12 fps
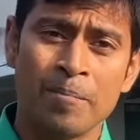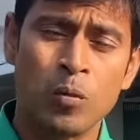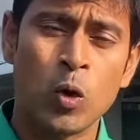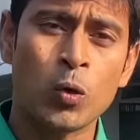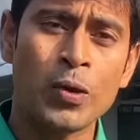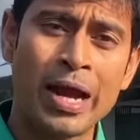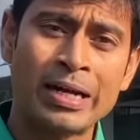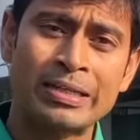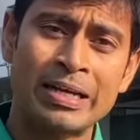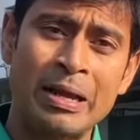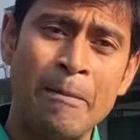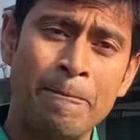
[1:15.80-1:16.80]
বড়
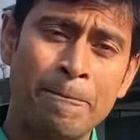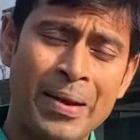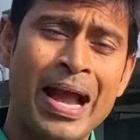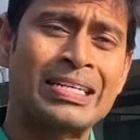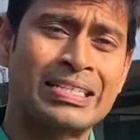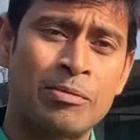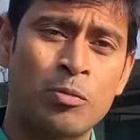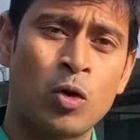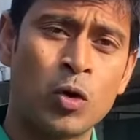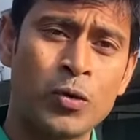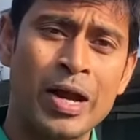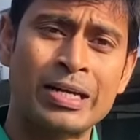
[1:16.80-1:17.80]
একটা ইম্প্যাক্ট এবং
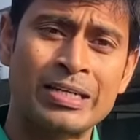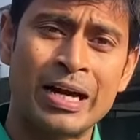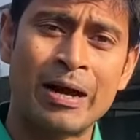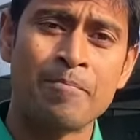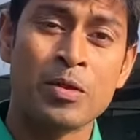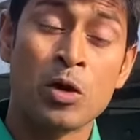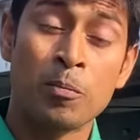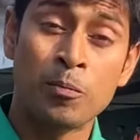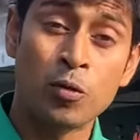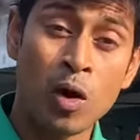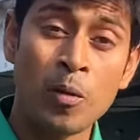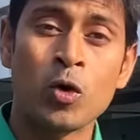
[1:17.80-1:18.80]
বড় একটা
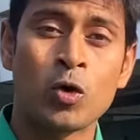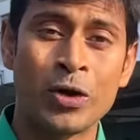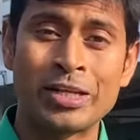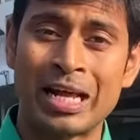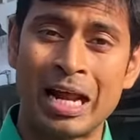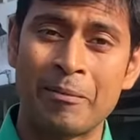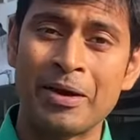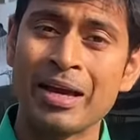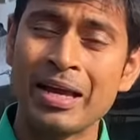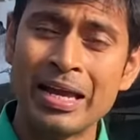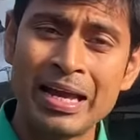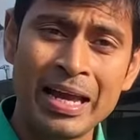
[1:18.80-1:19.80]
প্রভাবক হয়ে দাঁড়াবে
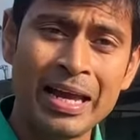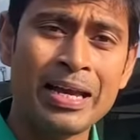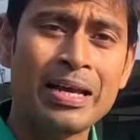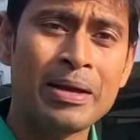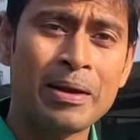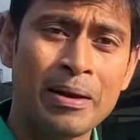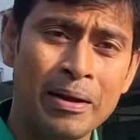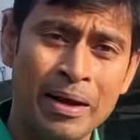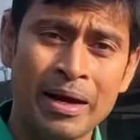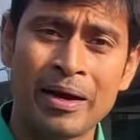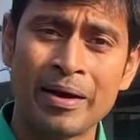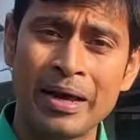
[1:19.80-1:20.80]
এই
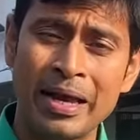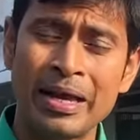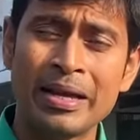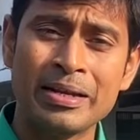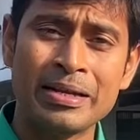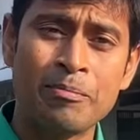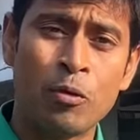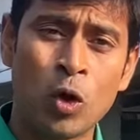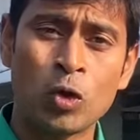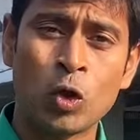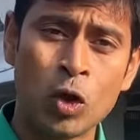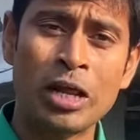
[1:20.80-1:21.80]
এই
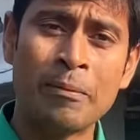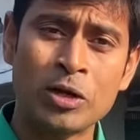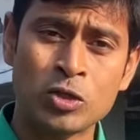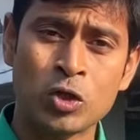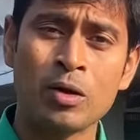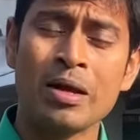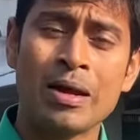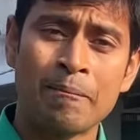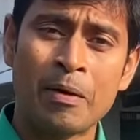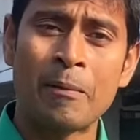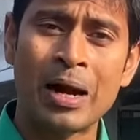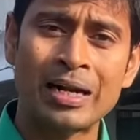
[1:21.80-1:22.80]
বল দল নির্বাচন
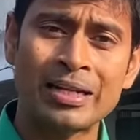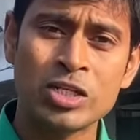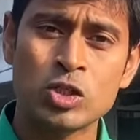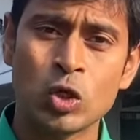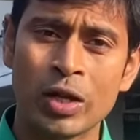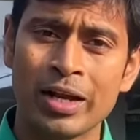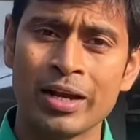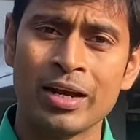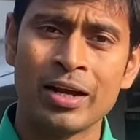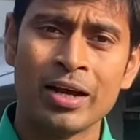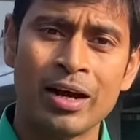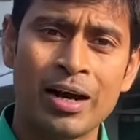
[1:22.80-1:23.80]
বা বাংলাদেশ দলের
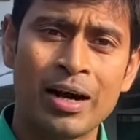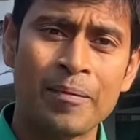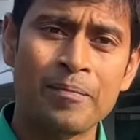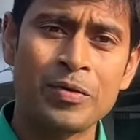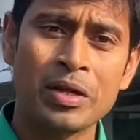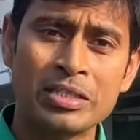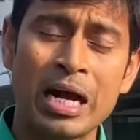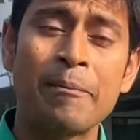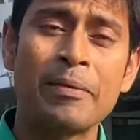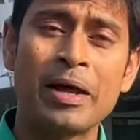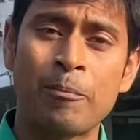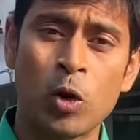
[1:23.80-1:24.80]

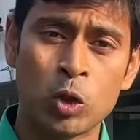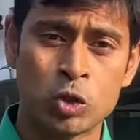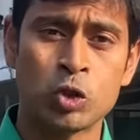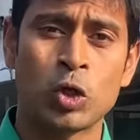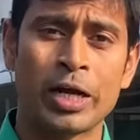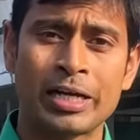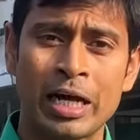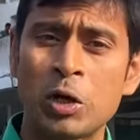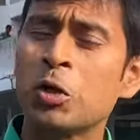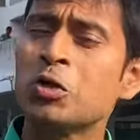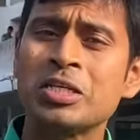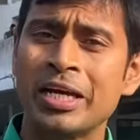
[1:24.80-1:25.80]
সামনের পথ চলায়
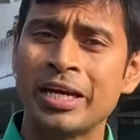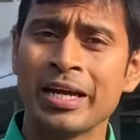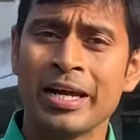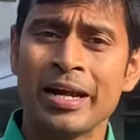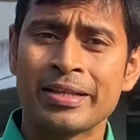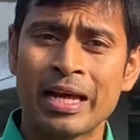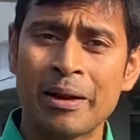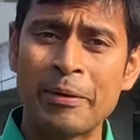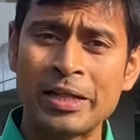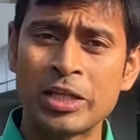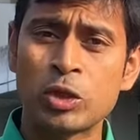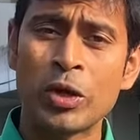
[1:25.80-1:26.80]
কারণ হচ্ছে তার
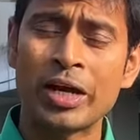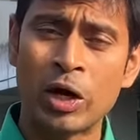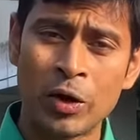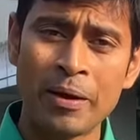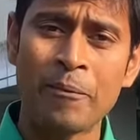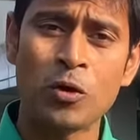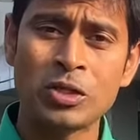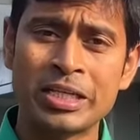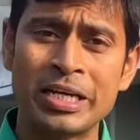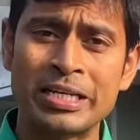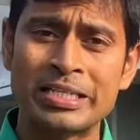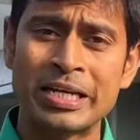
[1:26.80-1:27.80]
ব্যক্তিত্ব এই কারণেই
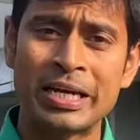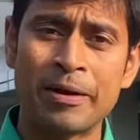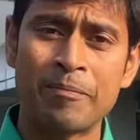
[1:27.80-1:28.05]
বলছি যে